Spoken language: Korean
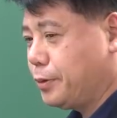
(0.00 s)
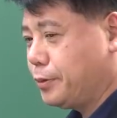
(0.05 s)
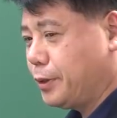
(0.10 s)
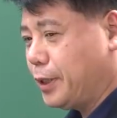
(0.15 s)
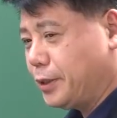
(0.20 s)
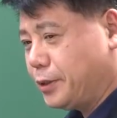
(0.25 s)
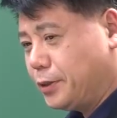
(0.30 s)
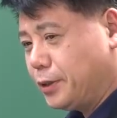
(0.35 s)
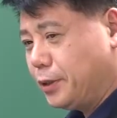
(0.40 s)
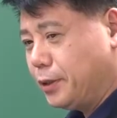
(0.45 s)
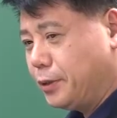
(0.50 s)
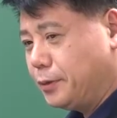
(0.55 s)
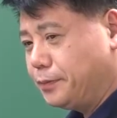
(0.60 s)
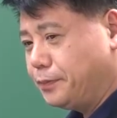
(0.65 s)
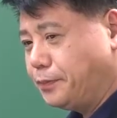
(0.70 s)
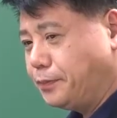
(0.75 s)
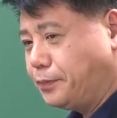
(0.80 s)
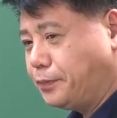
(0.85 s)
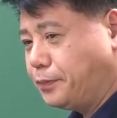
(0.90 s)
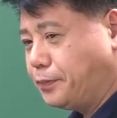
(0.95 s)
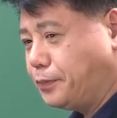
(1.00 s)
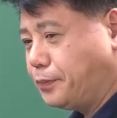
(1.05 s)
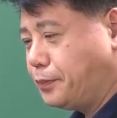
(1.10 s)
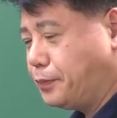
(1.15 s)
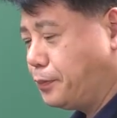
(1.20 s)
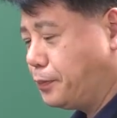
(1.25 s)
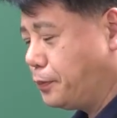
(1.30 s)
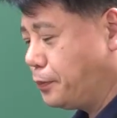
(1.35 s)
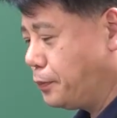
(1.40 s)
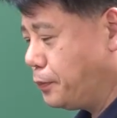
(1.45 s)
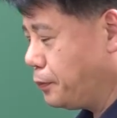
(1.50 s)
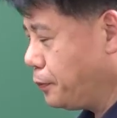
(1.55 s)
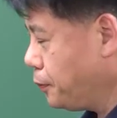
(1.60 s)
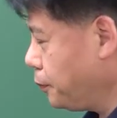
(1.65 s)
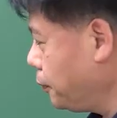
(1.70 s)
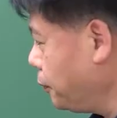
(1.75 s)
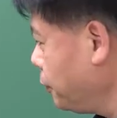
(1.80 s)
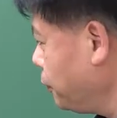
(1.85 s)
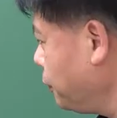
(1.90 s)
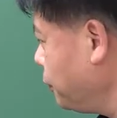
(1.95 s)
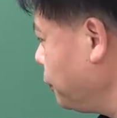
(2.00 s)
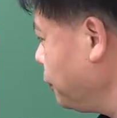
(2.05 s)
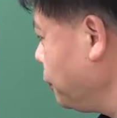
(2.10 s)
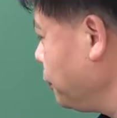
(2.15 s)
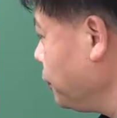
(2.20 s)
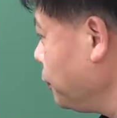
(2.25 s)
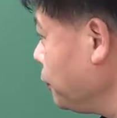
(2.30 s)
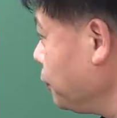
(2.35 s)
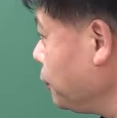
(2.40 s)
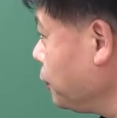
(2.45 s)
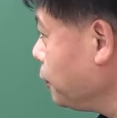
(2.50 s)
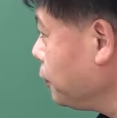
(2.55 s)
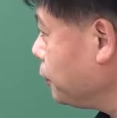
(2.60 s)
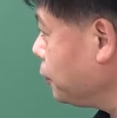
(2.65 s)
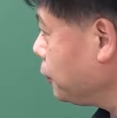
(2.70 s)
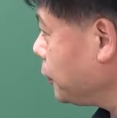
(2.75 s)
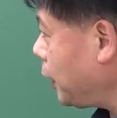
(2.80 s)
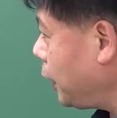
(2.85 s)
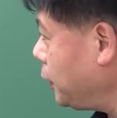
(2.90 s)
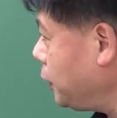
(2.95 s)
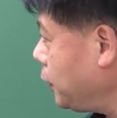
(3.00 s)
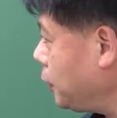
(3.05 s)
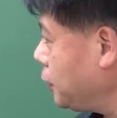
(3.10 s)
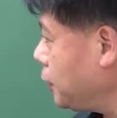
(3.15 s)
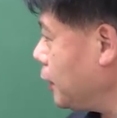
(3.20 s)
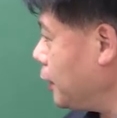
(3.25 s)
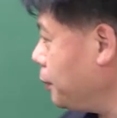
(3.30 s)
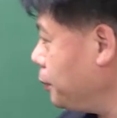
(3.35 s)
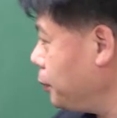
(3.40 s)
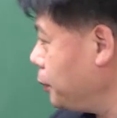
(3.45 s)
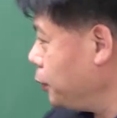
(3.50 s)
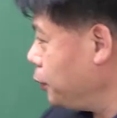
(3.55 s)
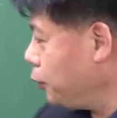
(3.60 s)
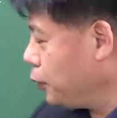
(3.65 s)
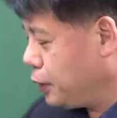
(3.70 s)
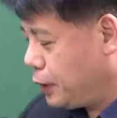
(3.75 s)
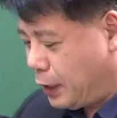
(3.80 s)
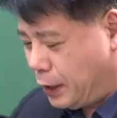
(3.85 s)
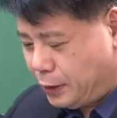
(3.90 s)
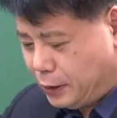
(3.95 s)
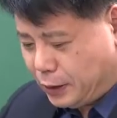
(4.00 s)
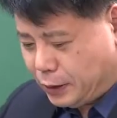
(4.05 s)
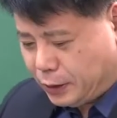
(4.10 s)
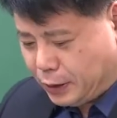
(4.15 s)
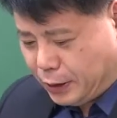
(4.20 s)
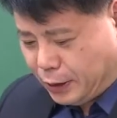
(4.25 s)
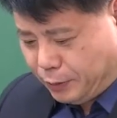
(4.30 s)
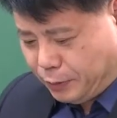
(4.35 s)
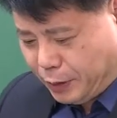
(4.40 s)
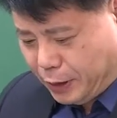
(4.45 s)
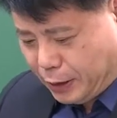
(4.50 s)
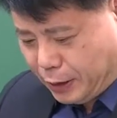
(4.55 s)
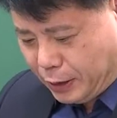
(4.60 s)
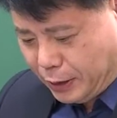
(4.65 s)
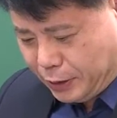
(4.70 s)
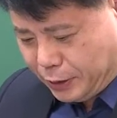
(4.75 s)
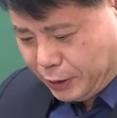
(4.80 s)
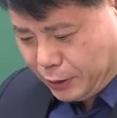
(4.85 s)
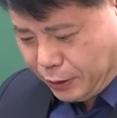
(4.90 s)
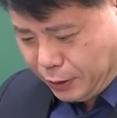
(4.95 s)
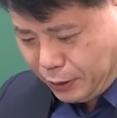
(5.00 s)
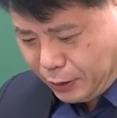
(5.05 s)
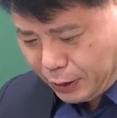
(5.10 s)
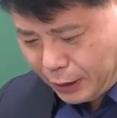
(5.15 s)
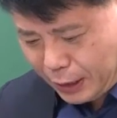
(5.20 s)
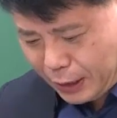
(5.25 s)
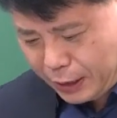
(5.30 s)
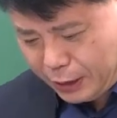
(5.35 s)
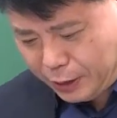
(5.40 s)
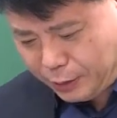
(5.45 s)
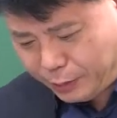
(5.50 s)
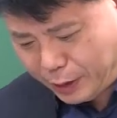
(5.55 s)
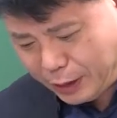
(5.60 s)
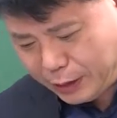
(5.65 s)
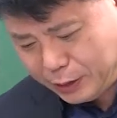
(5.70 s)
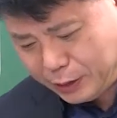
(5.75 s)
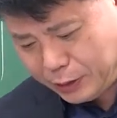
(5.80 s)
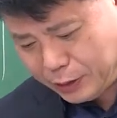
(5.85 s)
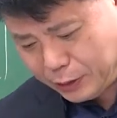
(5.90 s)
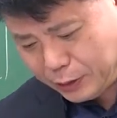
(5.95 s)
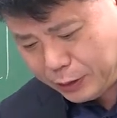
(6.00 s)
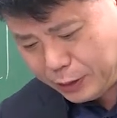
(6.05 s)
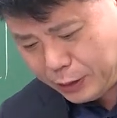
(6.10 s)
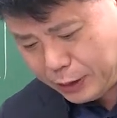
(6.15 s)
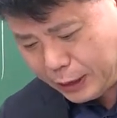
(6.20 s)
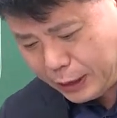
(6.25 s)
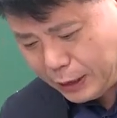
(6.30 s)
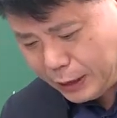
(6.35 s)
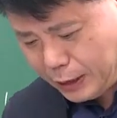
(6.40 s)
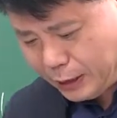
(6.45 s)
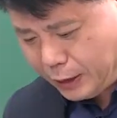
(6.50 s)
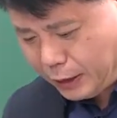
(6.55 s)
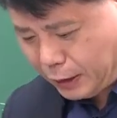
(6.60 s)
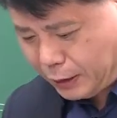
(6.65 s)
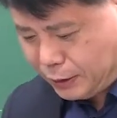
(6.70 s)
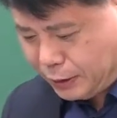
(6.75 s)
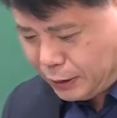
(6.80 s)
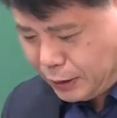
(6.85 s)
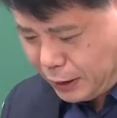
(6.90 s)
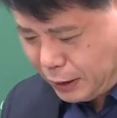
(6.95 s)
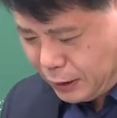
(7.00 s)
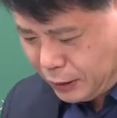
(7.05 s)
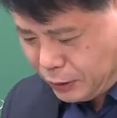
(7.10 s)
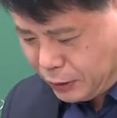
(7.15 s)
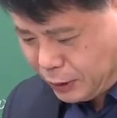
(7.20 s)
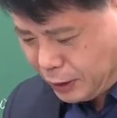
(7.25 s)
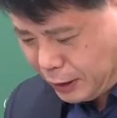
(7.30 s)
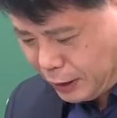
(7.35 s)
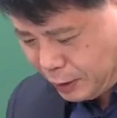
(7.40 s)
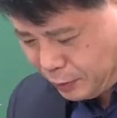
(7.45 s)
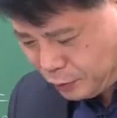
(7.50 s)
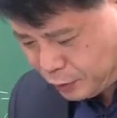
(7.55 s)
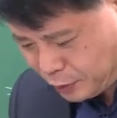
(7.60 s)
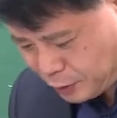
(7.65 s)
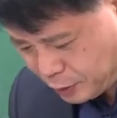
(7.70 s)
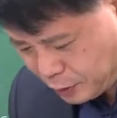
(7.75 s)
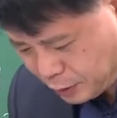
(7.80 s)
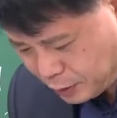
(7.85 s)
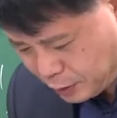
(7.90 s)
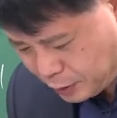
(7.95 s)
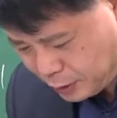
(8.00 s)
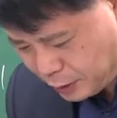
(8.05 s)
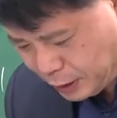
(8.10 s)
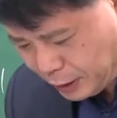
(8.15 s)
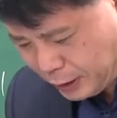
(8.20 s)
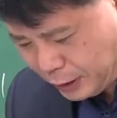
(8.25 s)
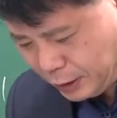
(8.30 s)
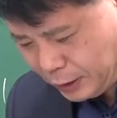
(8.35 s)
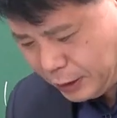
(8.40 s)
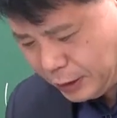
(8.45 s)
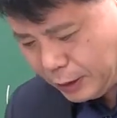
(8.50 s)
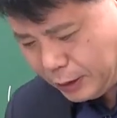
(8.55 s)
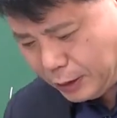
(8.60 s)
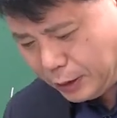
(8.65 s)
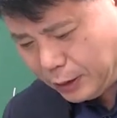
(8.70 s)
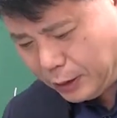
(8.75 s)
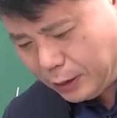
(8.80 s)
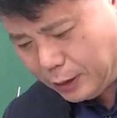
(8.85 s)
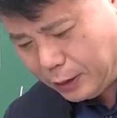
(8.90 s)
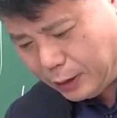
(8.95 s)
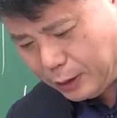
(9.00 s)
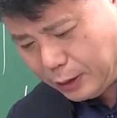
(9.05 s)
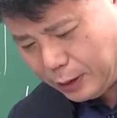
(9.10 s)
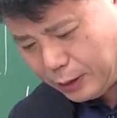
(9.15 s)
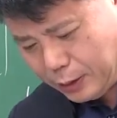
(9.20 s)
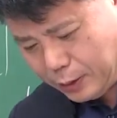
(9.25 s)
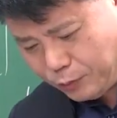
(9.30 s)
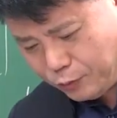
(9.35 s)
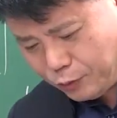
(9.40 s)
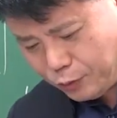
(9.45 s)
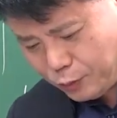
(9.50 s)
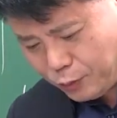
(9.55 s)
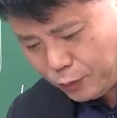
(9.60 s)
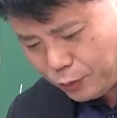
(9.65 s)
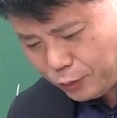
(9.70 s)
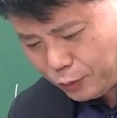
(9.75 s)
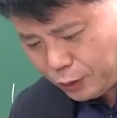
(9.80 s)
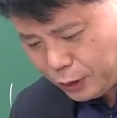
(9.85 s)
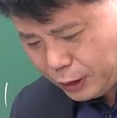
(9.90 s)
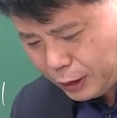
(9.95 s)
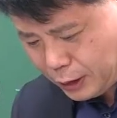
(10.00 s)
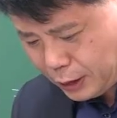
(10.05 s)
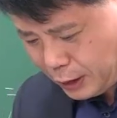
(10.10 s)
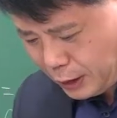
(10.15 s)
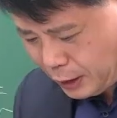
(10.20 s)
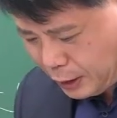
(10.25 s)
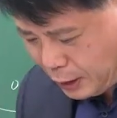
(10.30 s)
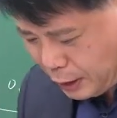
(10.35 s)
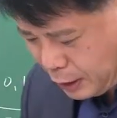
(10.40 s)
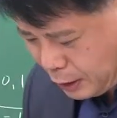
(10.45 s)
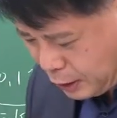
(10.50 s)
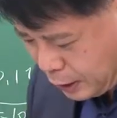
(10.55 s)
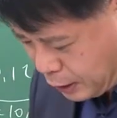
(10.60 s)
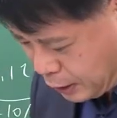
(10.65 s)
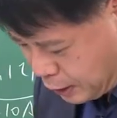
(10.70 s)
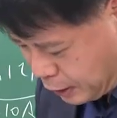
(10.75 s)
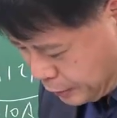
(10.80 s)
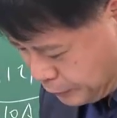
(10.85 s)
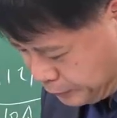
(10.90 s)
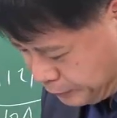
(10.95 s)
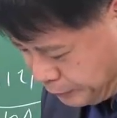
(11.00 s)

됐어? 음. 단자 전압. 여기 단자 전압이라 그랬어? A 발전계 단자 전압을 어, 물어본 거니까